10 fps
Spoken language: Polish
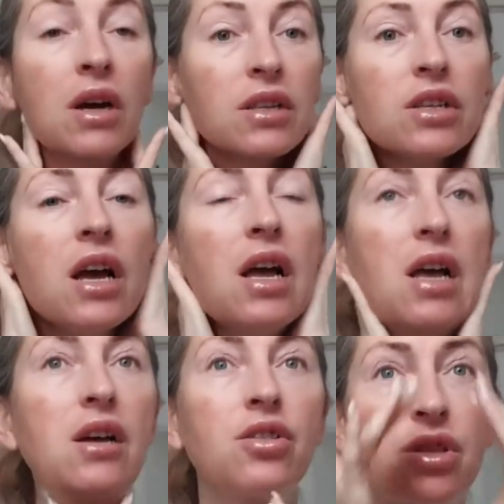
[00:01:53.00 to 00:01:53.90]
słuchajcie,
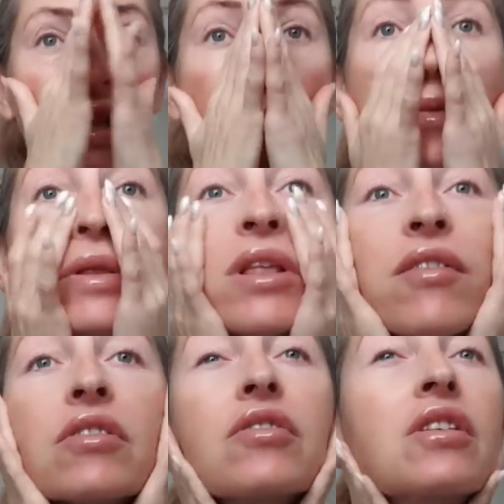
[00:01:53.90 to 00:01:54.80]
że dla mnie
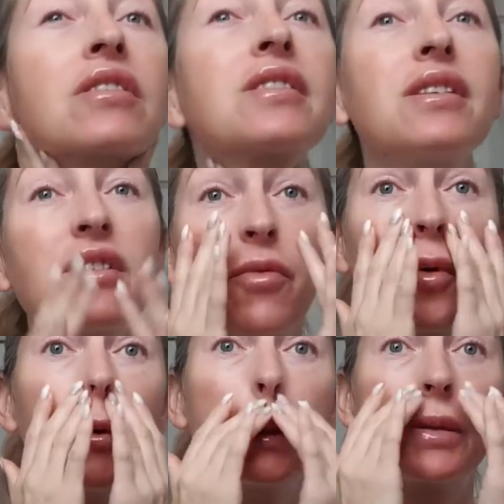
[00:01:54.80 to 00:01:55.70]
nawet ten zestaw
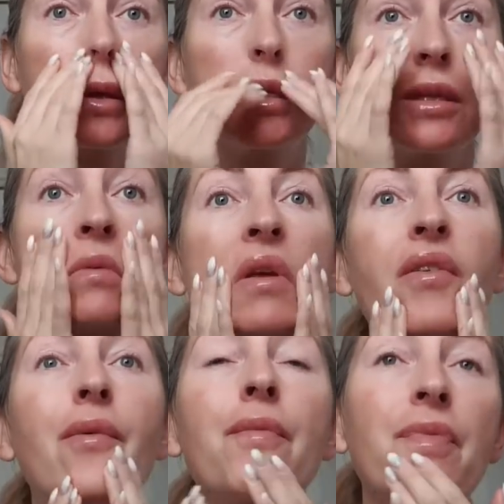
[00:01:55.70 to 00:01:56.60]
powiedzmy jakiś tam,
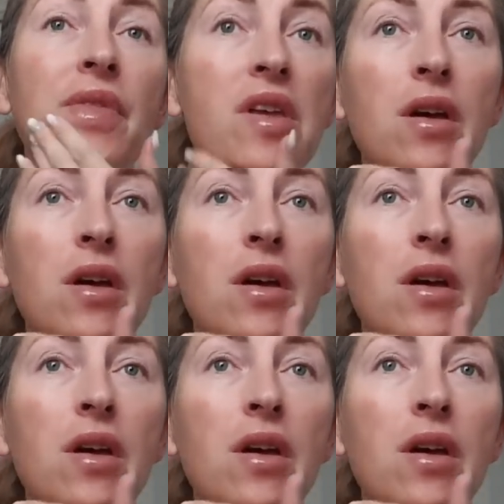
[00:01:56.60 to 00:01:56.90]
nie wiem,